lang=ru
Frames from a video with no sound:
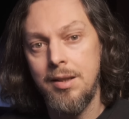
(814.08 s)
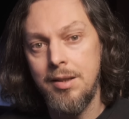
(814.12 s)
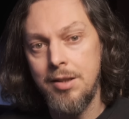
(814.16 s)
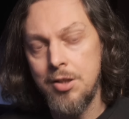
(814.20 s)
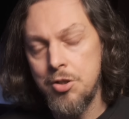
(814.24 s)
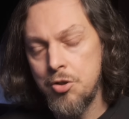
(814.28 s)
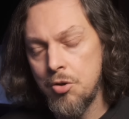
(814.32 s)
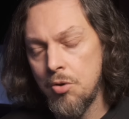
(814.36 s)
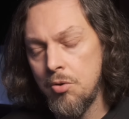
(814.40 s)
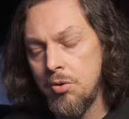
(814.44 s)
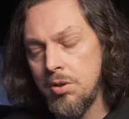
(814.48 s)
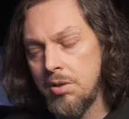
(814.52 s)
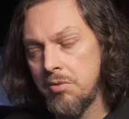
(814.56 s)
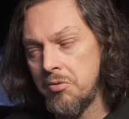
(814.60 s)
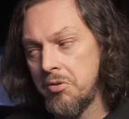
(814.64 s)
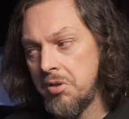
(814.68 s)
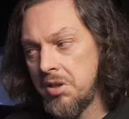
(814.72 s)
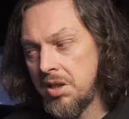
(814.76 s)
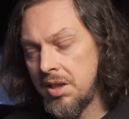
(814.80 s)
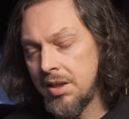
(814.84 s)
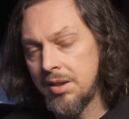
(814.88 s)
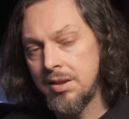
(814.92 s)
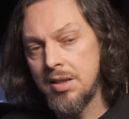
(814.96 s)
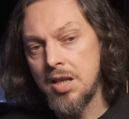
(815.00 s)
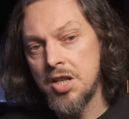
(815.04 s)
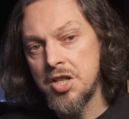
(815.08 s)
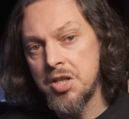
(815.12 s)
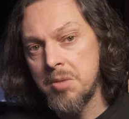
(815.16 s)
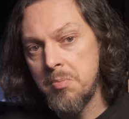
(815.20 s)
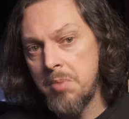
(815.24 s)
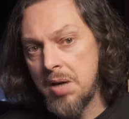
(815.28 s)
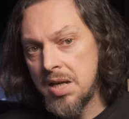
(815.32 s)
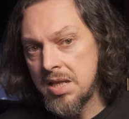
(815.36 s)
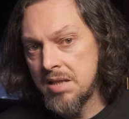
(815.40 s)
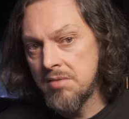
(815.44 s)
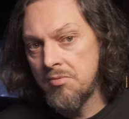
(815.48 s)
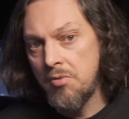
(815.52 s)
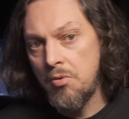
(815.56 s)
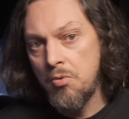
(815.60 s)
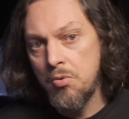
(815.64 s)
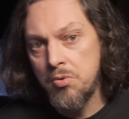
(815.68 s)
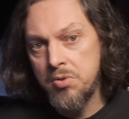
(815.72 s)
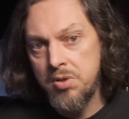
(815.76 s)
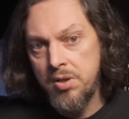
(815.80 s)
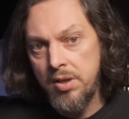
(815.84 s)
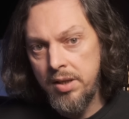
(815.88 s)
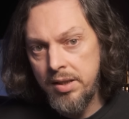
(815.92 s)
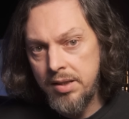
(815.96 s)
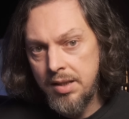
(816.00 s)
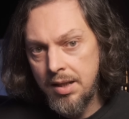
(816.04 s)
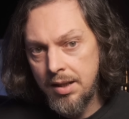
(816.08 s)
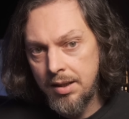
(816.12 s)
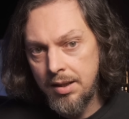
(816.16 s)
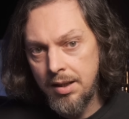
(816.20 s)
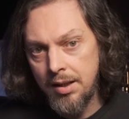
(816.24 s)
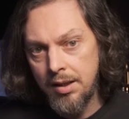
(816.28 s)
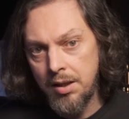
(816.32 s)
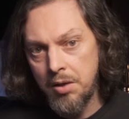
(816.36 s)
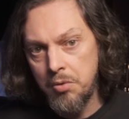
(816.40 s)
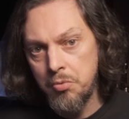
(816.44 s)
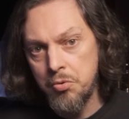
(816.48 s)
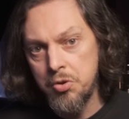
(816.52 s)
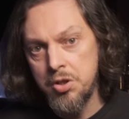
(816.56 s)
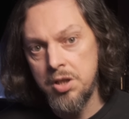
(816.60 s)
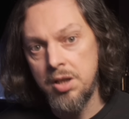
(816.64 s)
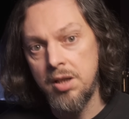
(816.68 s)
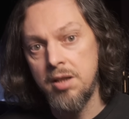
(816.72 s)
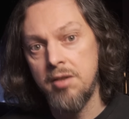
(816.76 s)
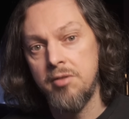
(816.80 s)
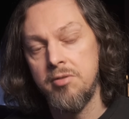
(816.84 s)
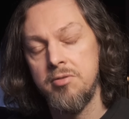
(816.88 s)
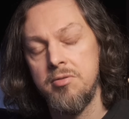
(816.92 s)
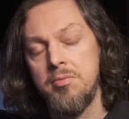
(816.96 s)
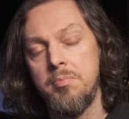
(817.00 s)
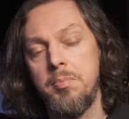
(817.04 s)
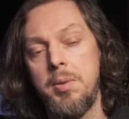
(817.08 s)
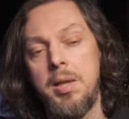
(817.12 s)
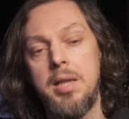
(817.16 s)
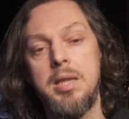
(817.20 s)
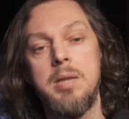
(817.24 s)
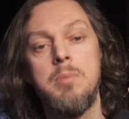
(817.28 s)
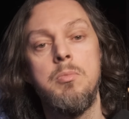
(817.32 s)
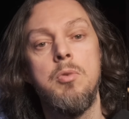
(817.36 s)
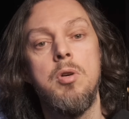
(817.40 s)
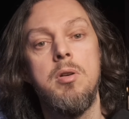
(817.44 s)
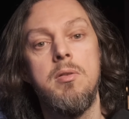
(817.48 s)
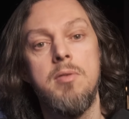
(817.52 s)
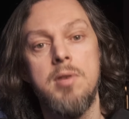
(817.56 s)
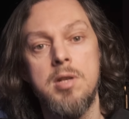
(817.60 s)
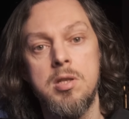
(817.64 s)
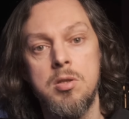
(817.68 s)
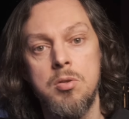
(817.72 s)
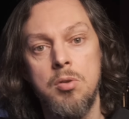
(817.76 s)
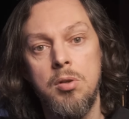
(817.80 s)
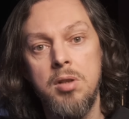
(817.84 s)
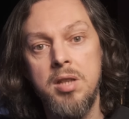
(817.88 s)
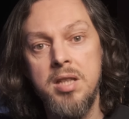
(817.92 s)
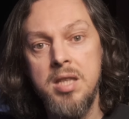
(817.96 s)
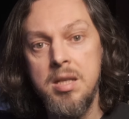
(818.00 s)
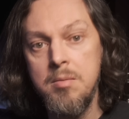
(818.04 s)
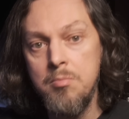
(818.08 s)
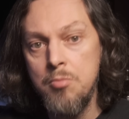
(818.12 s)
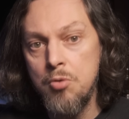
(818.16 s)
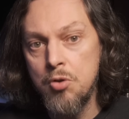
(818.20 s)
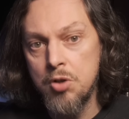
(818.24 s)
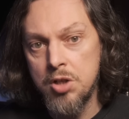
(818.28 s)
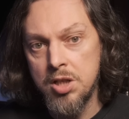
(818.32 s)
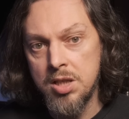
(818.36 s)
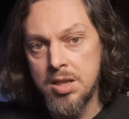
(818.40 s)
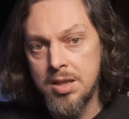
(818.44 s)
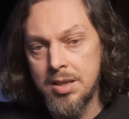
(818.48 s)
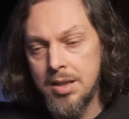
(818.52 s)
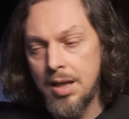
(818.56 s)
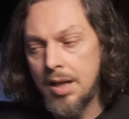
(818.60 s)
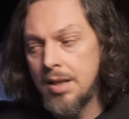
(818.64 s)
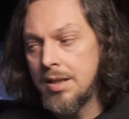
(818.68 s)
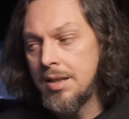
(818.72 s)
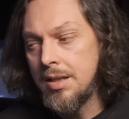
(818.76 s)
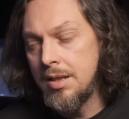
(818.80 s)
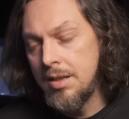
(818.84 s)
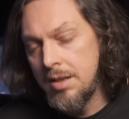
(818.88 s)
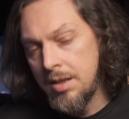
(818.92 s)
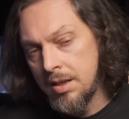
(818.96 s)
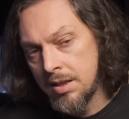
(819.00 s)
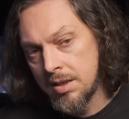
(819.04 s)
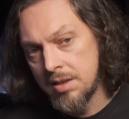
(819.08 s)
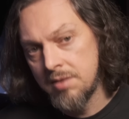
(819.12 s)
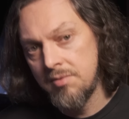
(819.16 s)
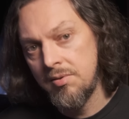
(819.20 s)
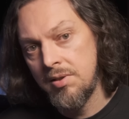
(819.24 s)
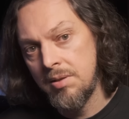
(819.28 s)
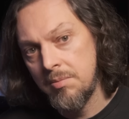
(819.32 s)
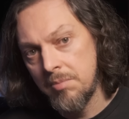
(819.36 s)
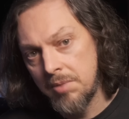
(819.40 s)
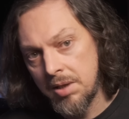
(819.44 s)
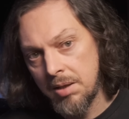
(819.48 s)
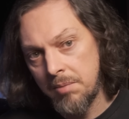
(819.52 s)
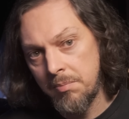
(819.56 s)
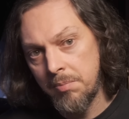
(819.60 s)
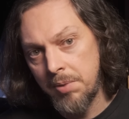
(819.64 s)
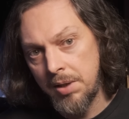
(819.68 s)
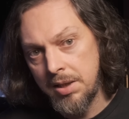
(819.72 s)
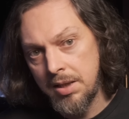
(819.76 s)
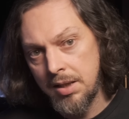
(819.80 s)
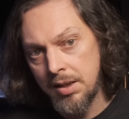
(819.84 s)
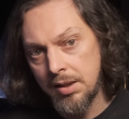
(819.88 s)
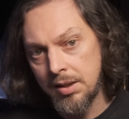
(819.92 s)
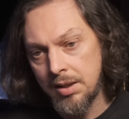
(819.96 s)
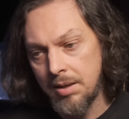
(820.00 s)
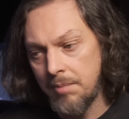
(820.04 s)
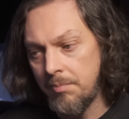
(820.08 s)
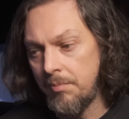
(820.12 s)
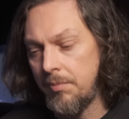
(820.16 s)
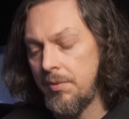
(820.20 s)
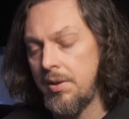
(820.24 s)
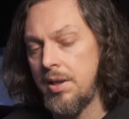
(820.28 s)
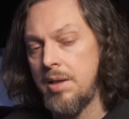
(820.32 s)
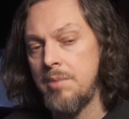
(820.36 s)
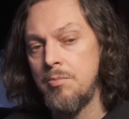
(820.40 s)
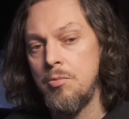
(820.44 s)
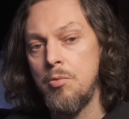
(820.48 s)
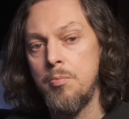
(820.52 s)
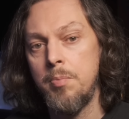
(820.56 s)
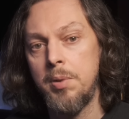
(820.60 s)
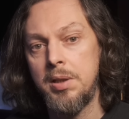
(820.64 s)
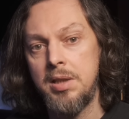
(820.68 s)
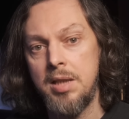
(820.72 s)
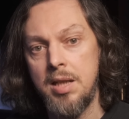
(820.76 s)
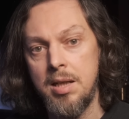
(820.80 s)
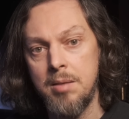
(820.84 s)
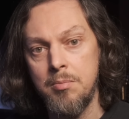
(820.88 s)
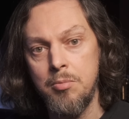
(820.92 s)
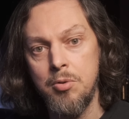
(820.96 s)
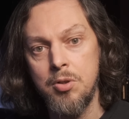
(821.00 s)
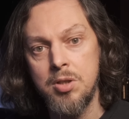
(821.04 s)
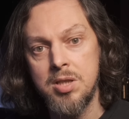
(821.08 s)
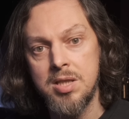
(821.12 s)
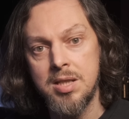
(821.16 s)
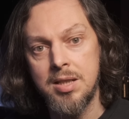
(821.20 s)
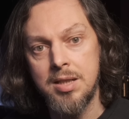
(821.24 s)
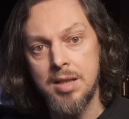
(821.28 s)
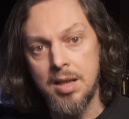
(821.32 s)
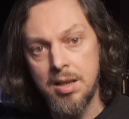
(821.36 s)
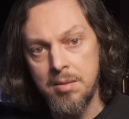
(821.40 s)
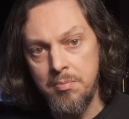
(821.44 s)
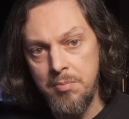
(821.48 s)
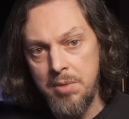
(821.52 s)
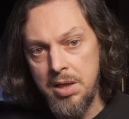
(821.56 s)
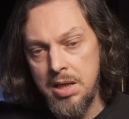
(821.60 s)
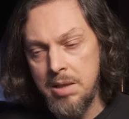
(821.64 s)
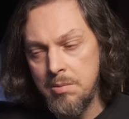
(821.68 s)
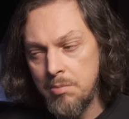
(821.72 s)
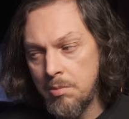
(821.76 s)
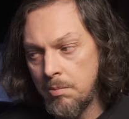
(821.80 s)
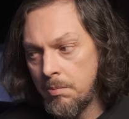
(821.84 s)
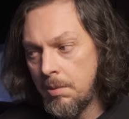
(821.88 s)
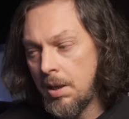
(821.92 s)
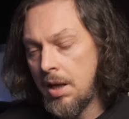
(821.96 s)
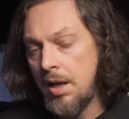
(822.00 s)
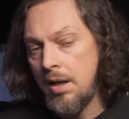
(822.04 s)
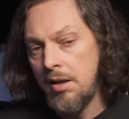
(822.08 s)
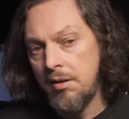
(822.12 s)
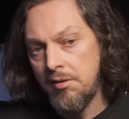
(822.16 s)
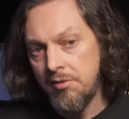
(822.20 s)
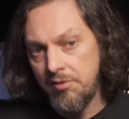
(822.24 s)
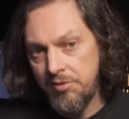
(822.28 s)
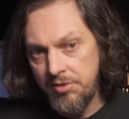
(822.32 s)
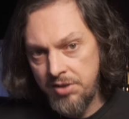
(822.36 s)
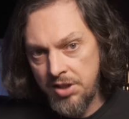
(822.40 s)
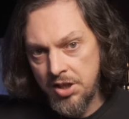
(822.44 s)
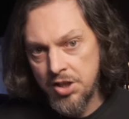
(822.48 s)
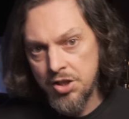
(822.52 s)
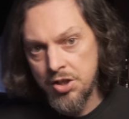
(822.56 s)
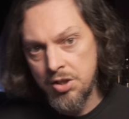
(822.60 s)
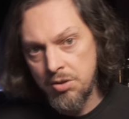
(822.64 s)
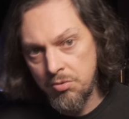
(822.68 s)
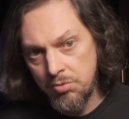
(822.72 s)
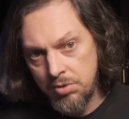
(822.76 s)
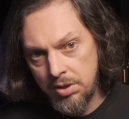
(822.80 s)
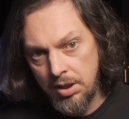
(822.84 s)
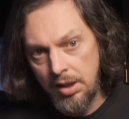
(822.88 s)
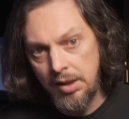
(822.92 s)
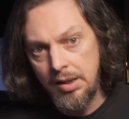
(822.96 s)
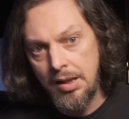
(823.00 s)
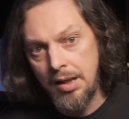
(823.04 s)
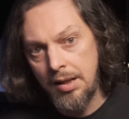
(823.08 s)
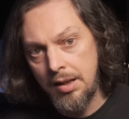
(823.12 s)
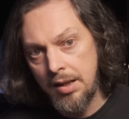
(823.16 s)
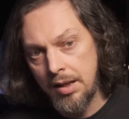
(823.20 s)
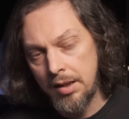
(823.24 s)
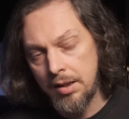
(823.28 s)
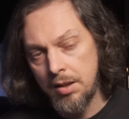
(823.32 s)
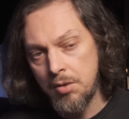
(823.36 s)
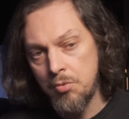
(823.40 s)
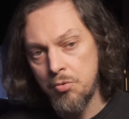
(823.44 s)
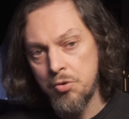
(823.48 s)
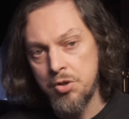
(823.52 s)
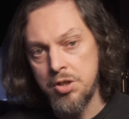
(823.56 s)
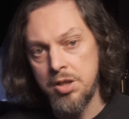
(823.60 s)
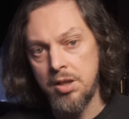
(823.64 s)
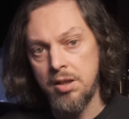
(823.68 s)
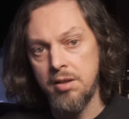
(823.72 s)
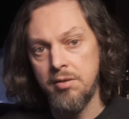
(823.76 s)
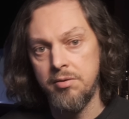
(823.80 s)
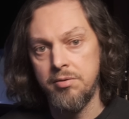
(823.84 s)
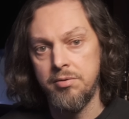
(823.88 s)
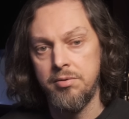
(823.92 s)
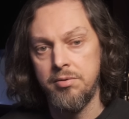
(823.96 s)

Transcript: Еще у него нет даже базового усилителя для наушников, поэтому Eversolo не может стать единственным компонентом. Ему потребуется как минимум внешний усилитель для наушников.